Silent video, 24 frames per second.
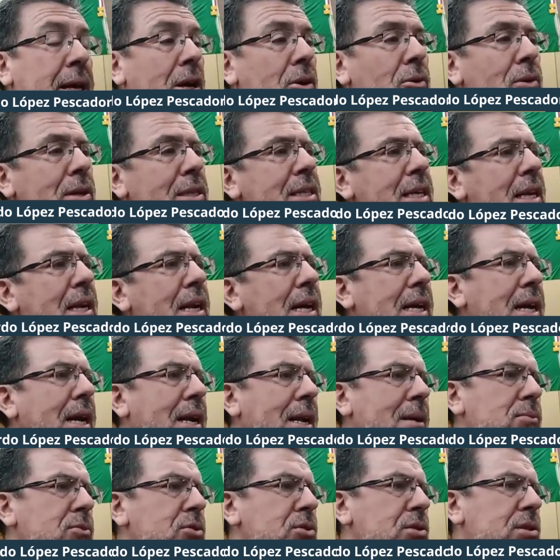Quiero decirle que
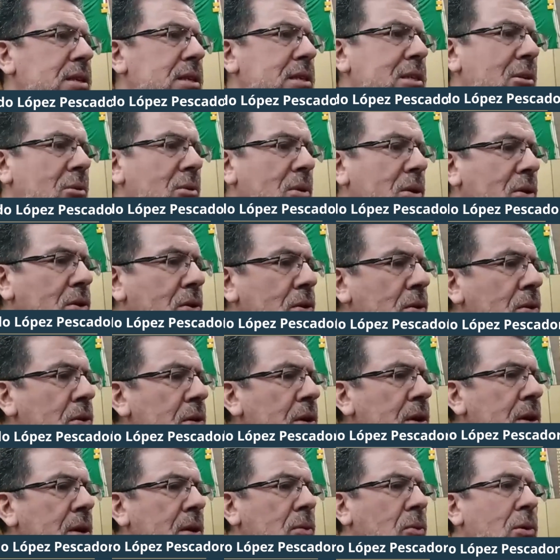haremos, desde luego,
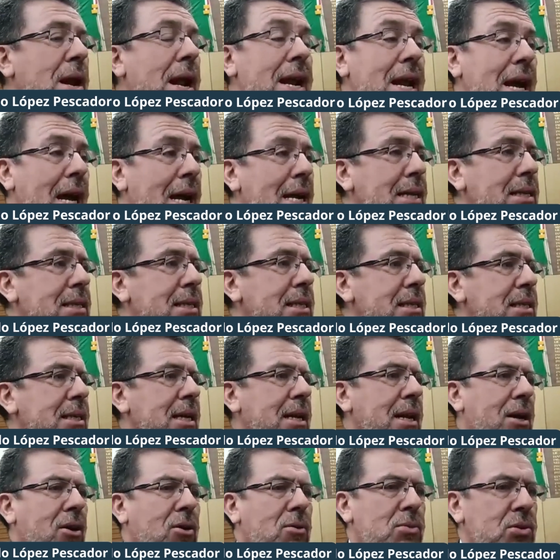un
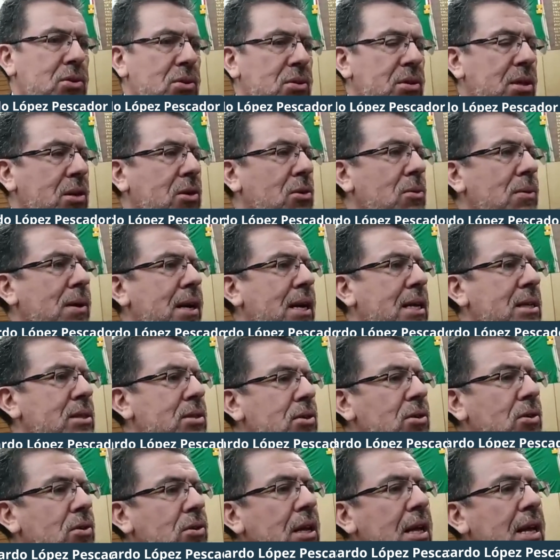análisis en la Comisión de
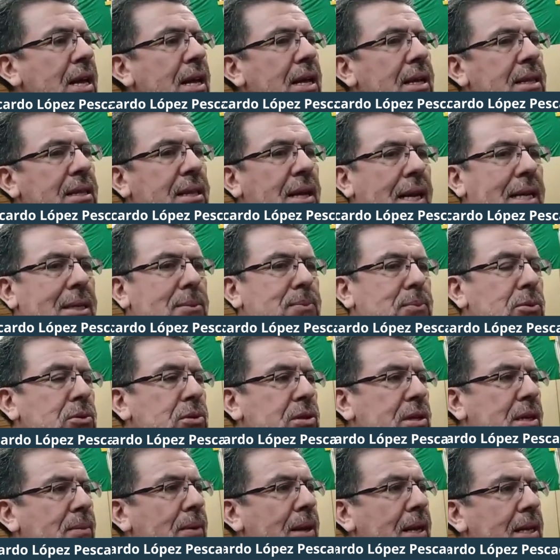Gobernación de las
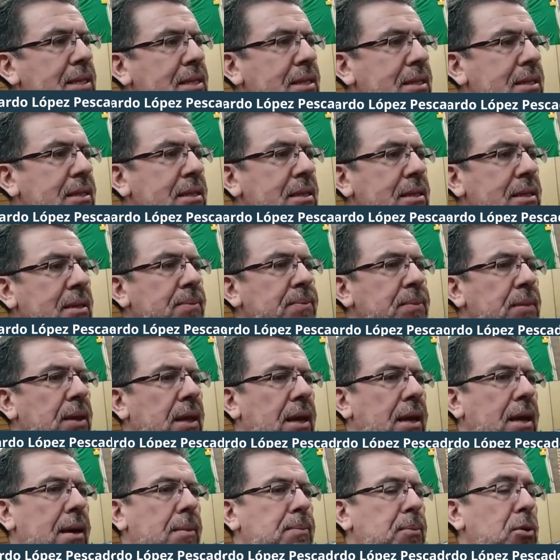posibles eh,
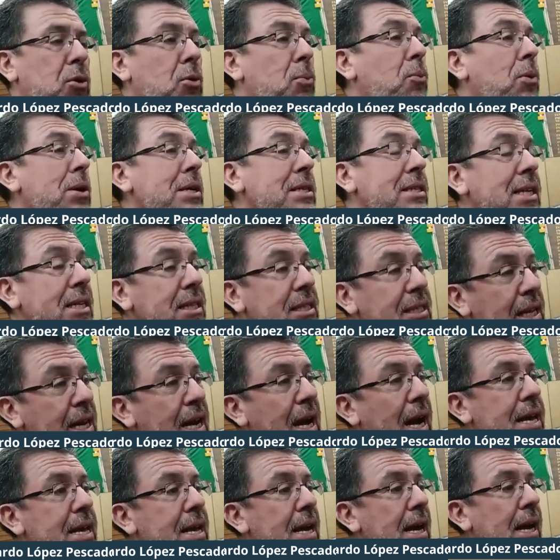eh, propuestas
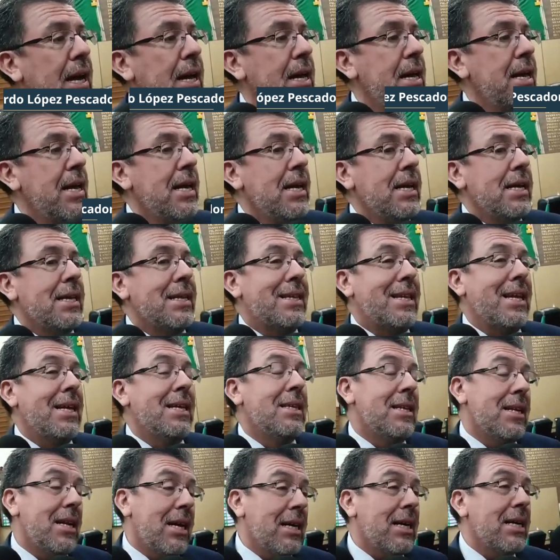que haya.
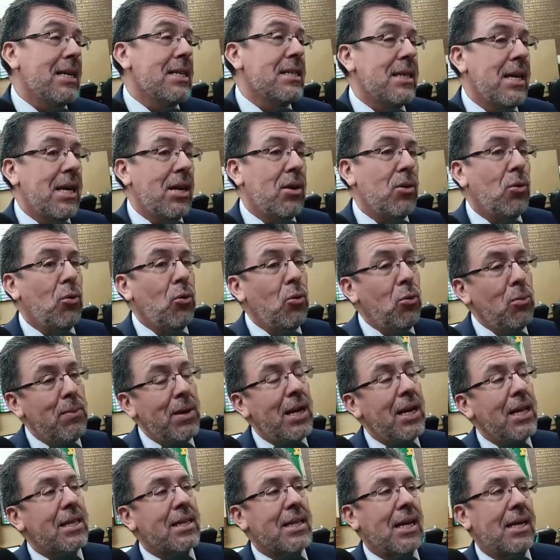Tendrá que ser un
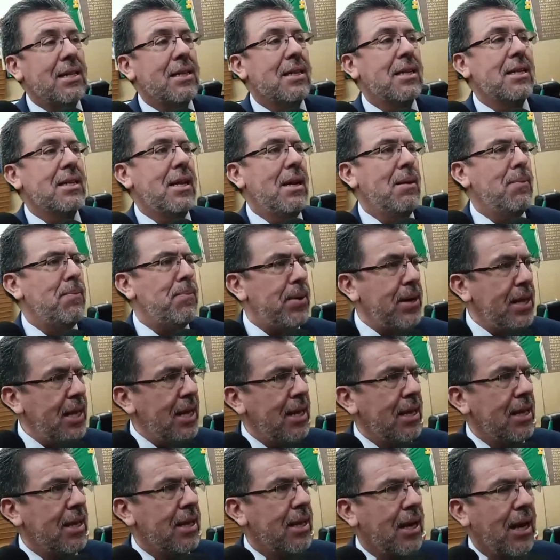militante del
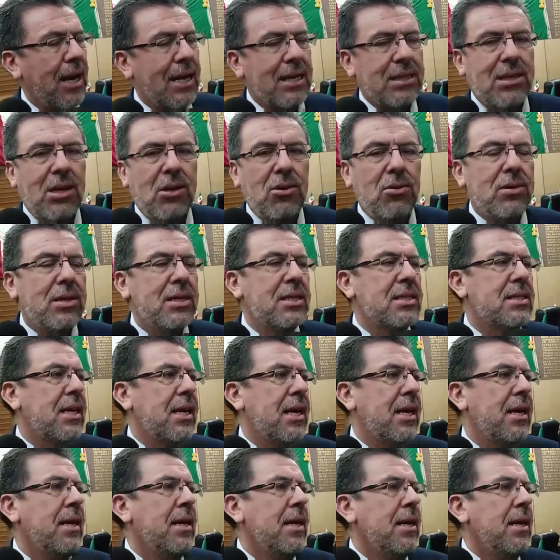PRI, así lo
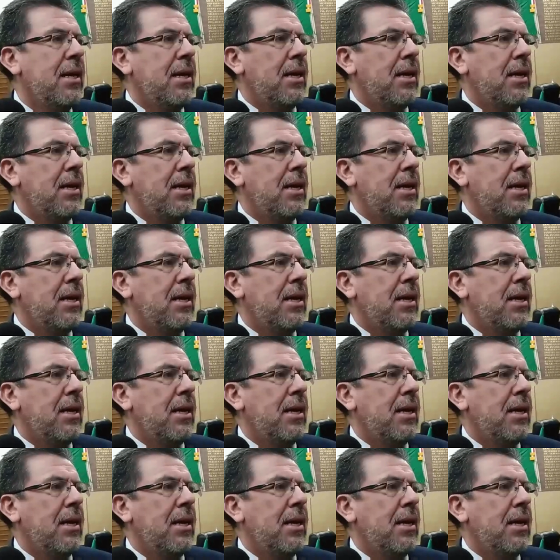dice